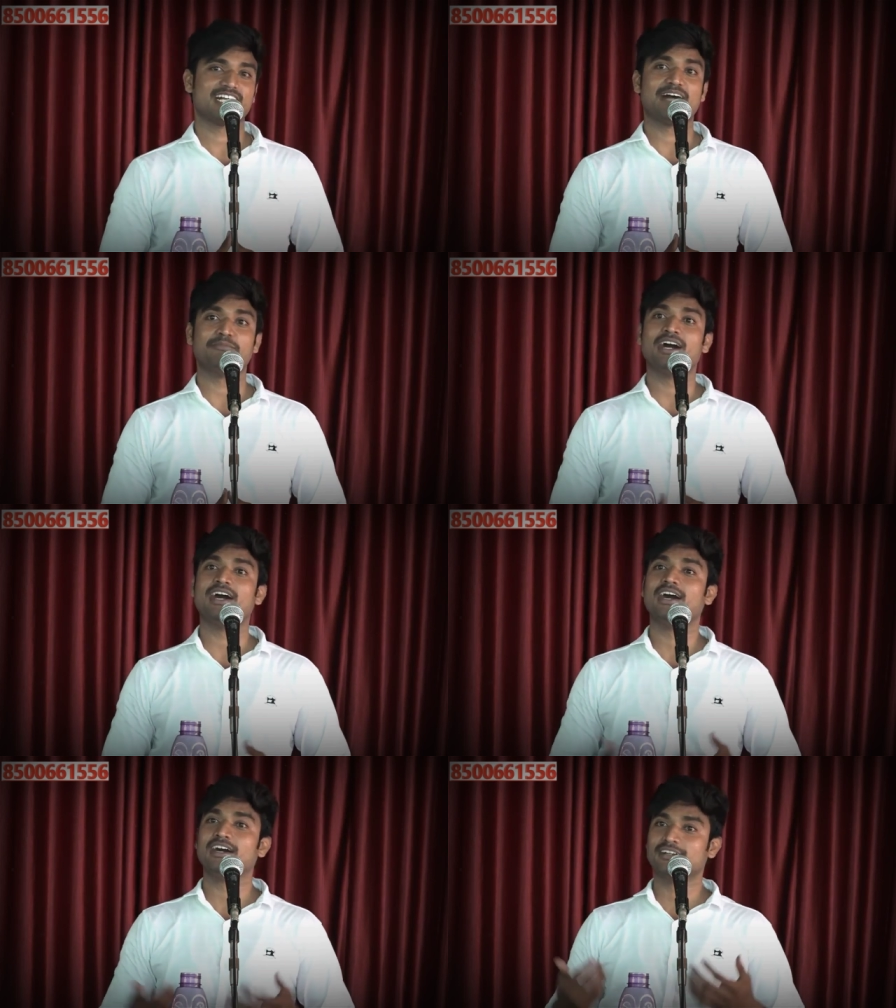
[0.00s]
ఆ
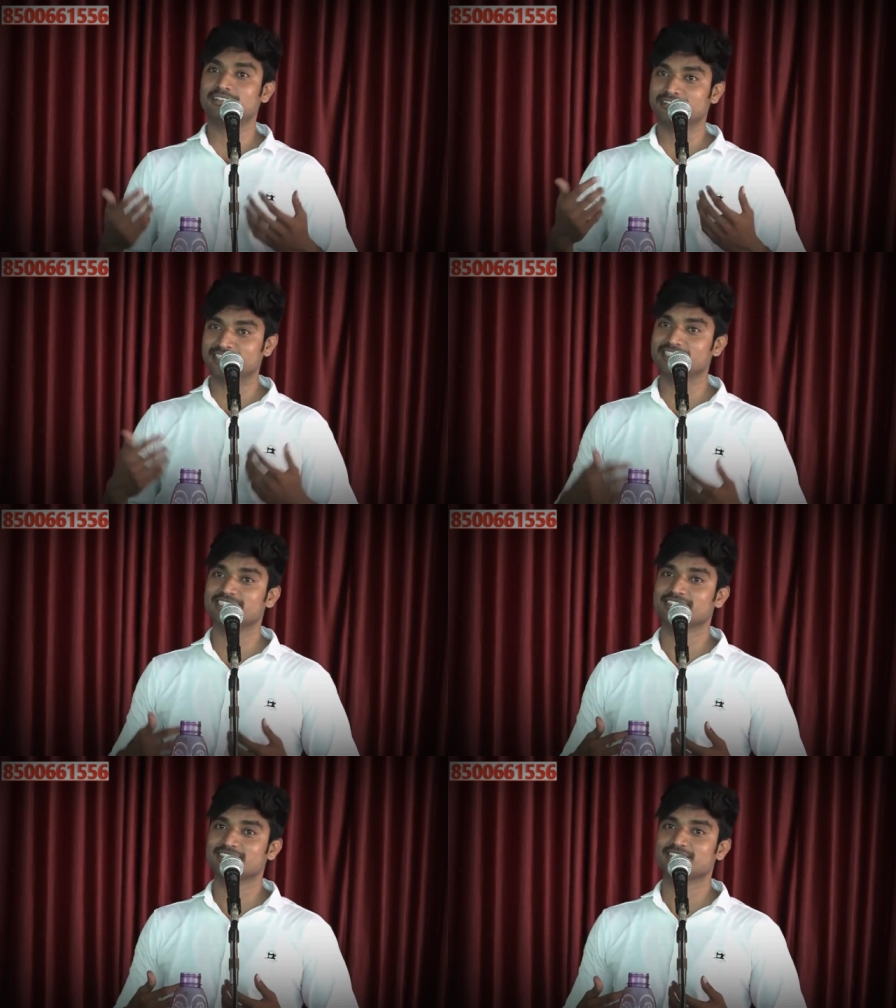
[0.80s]
మహాగణుని
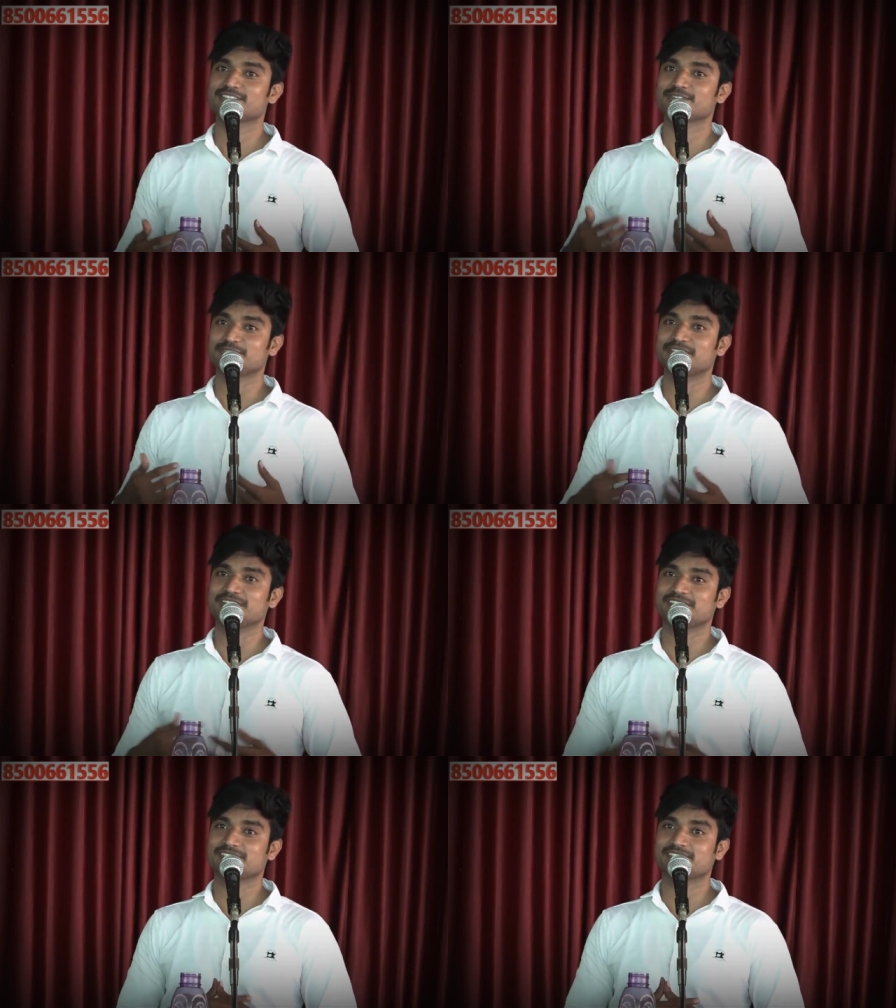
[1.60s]

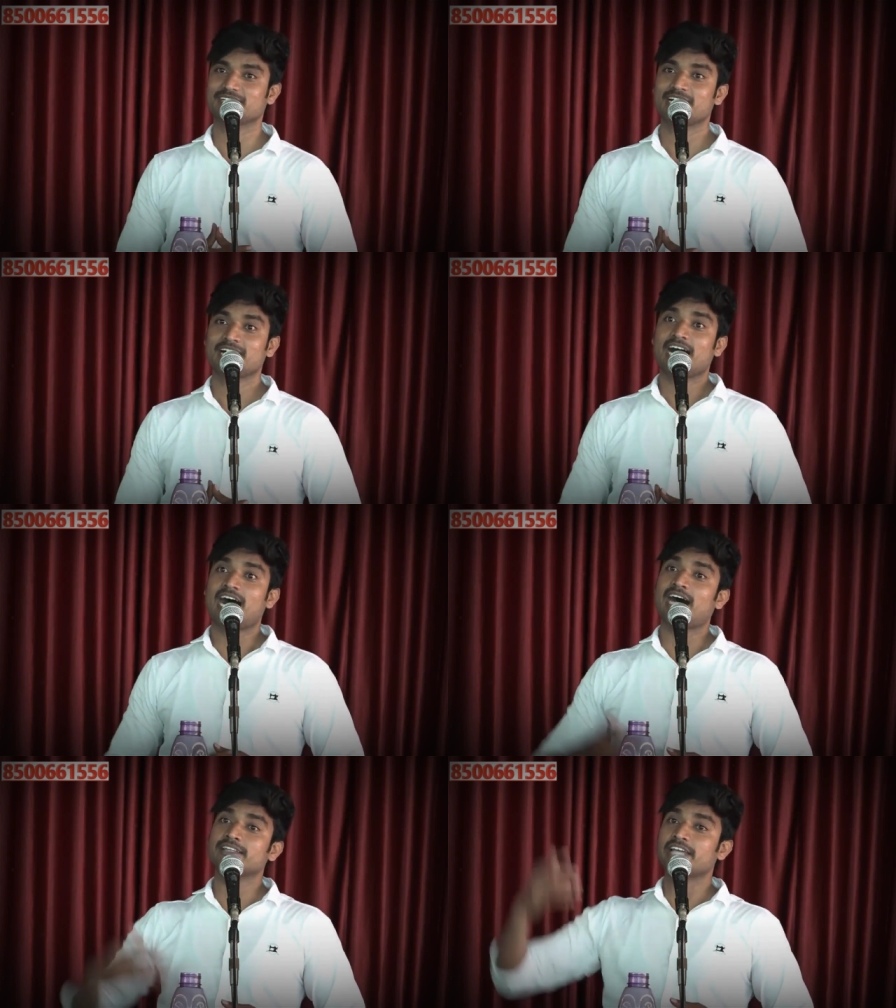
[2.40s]
స్థుతించను
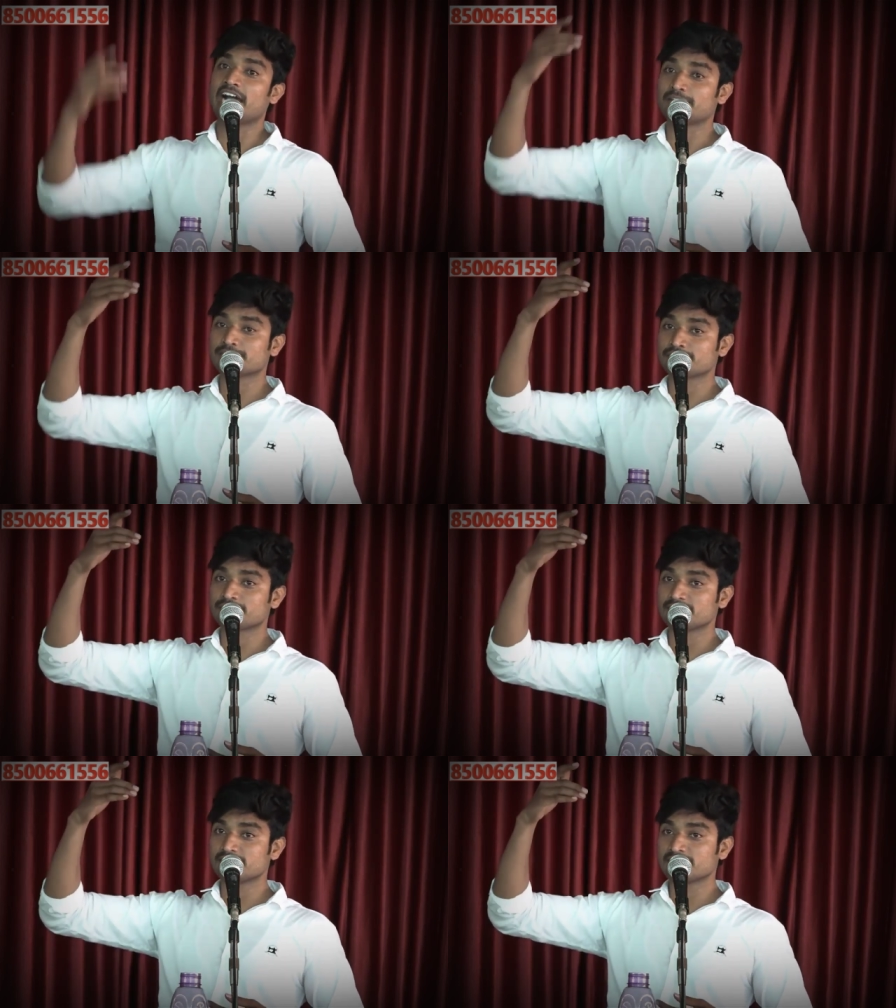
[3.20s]
ఆ
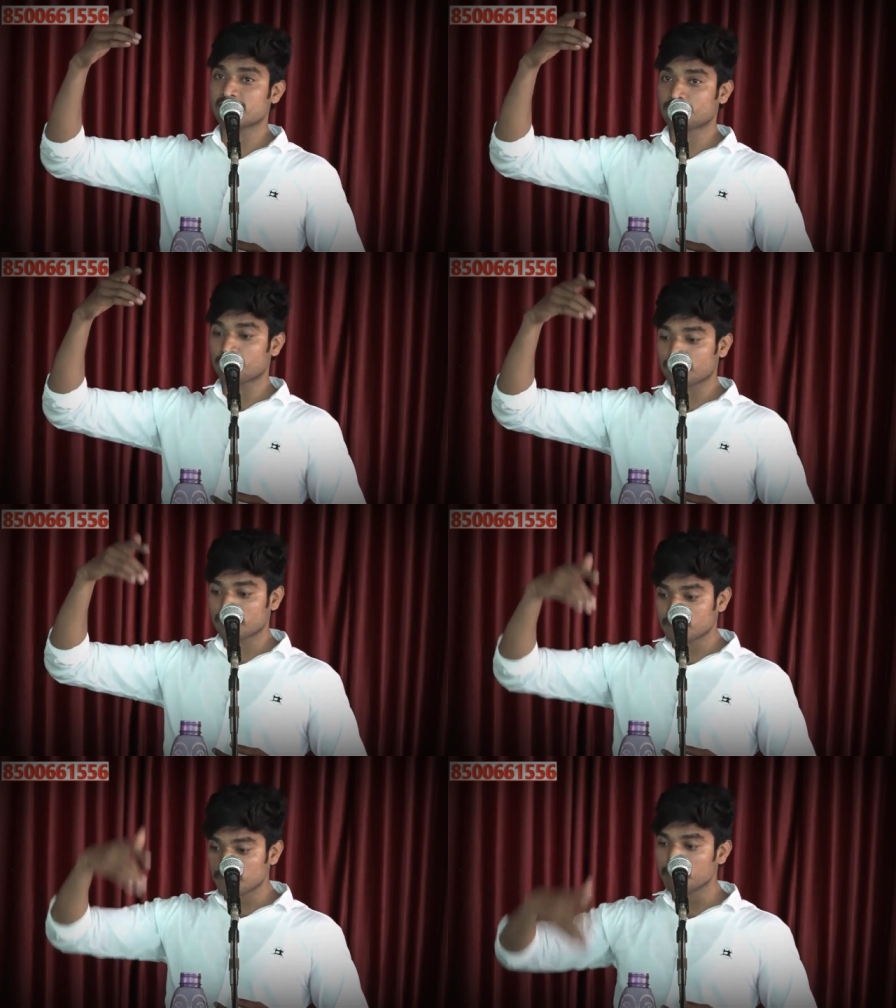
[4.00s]
దేవసుతుణ్ణి నా
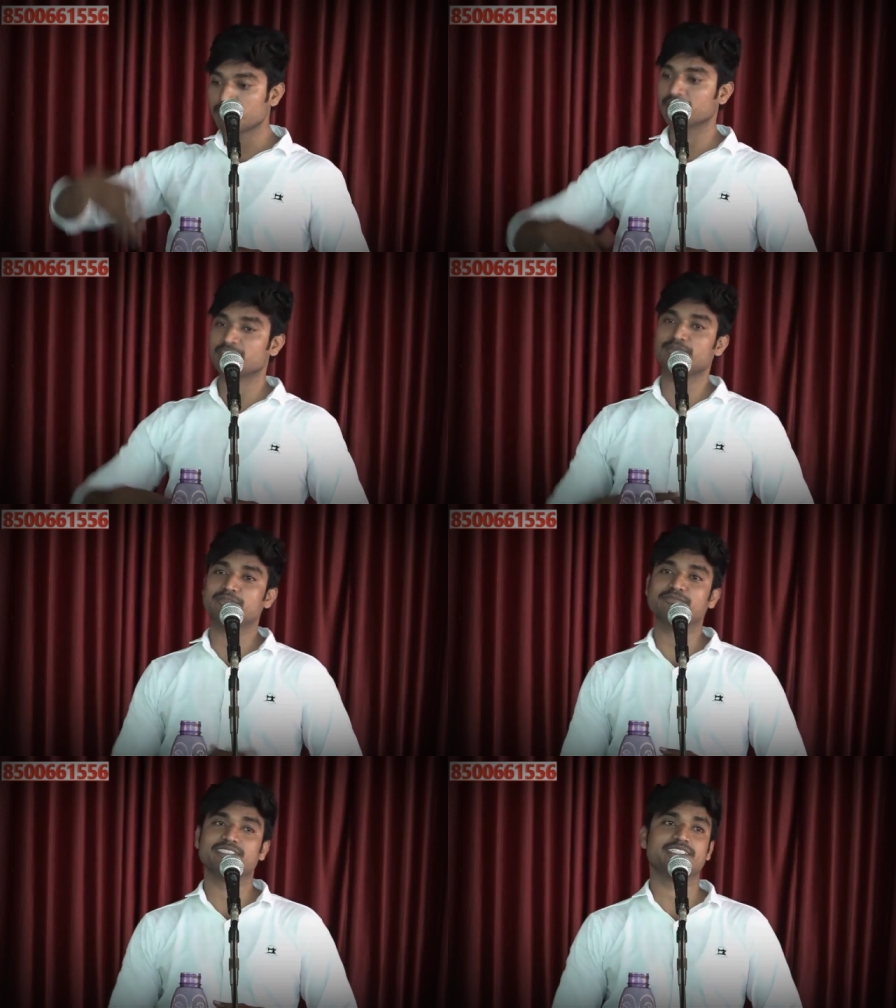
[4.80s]
కొరకు భూమి మీదకు
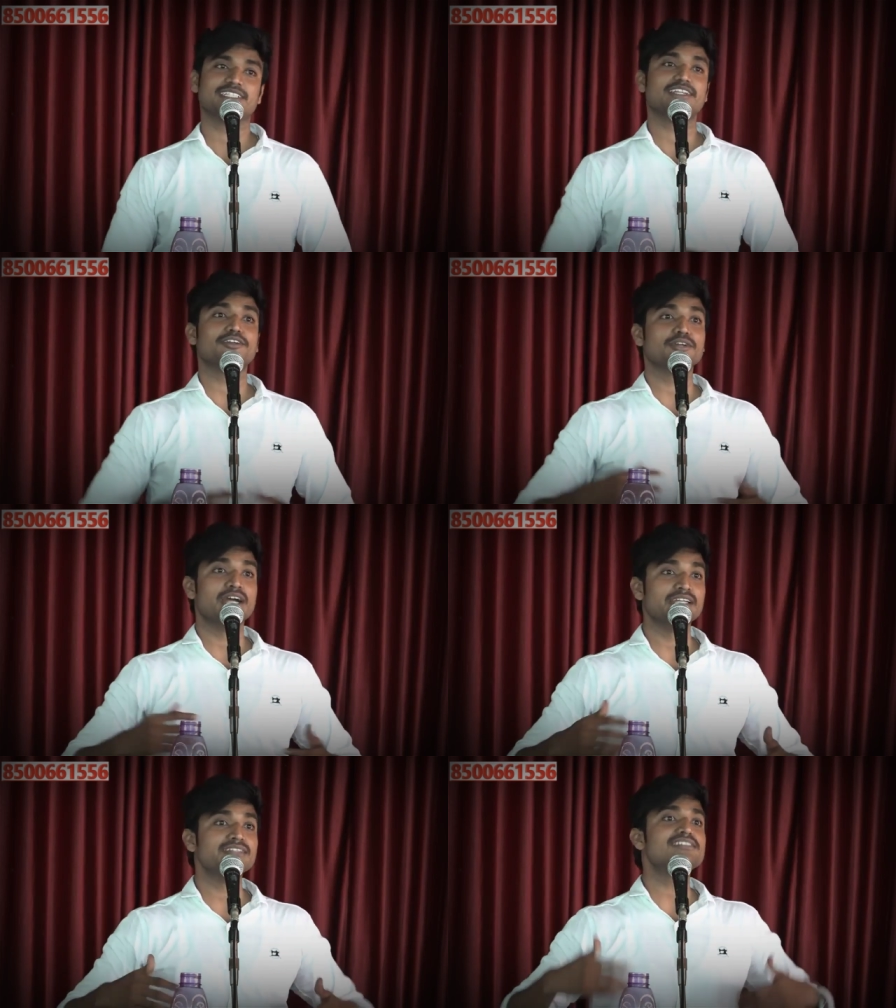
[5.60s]
పంపి నన్ను
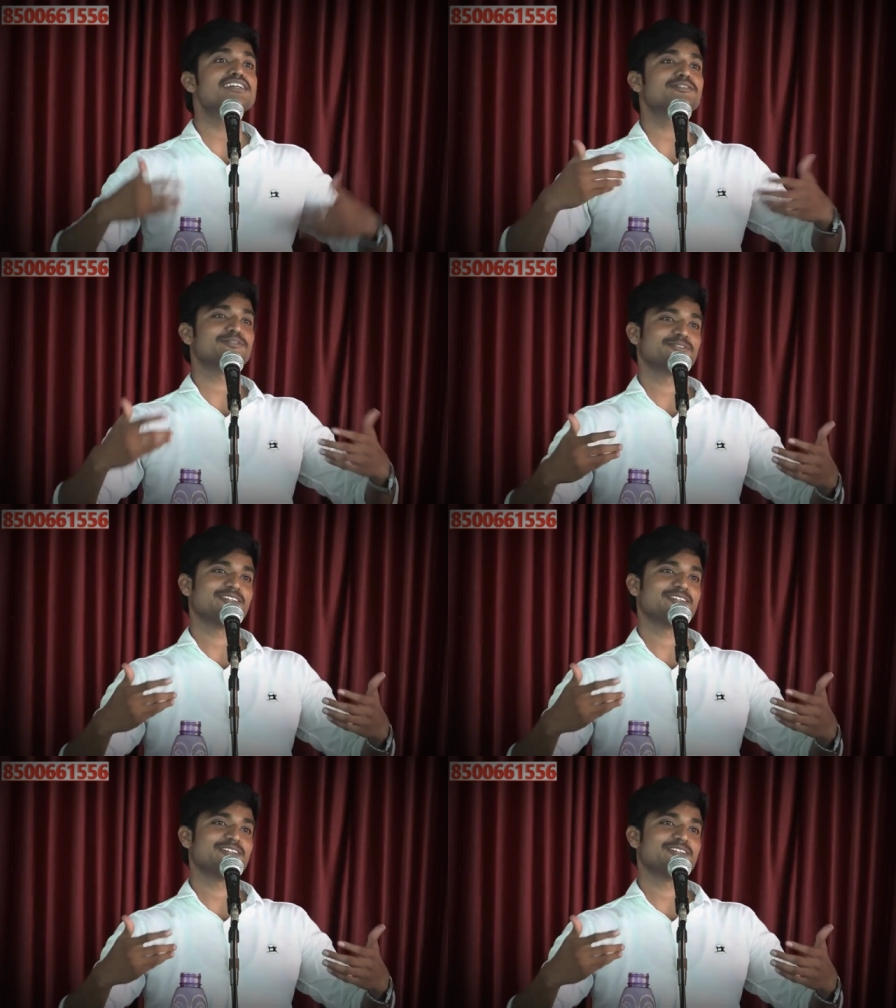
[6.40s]
గడించెను